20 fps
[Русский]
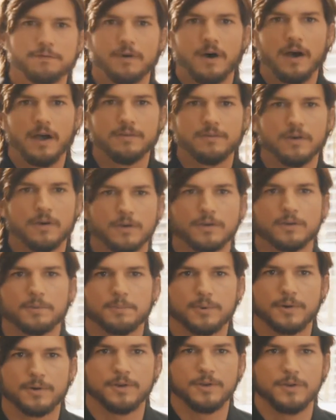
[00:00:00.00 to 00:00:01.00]
по
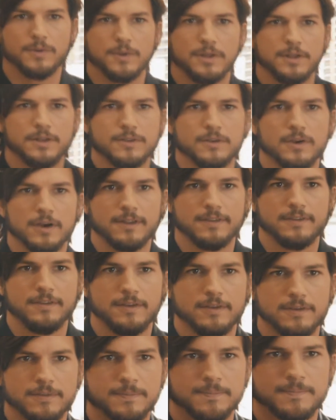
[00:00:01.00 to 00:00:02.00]
500 за штуку и
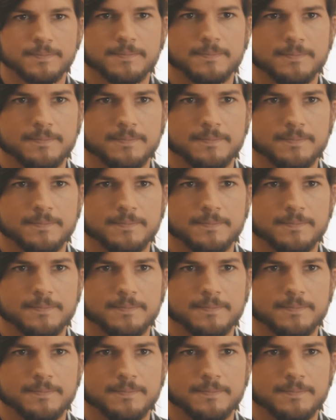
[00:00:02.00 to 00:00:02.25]
договорились.